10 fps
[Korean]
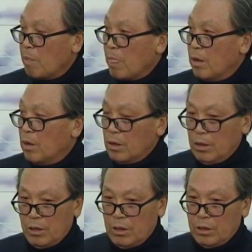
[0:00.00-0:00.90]
음, 네.
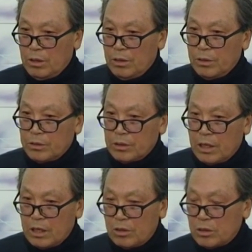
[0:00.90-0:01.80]
어, 저
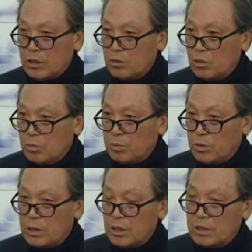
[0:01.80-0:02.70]
아나운서도
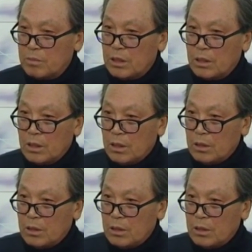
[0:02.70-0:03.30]
보시겠지만